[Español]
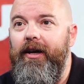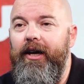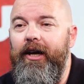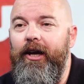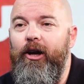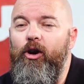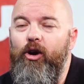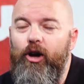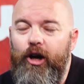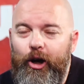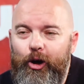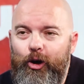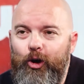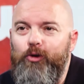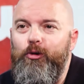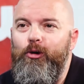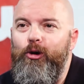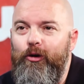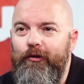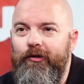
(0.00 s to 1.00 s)
en lo que yo
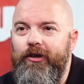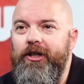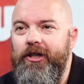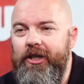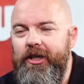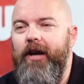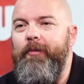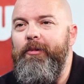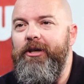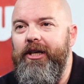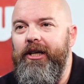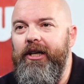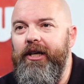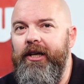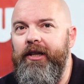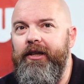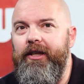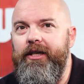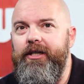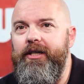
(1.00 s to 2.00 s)
suelo insistir a mis
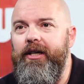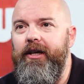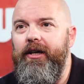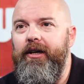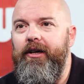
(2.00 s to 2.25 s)
clientes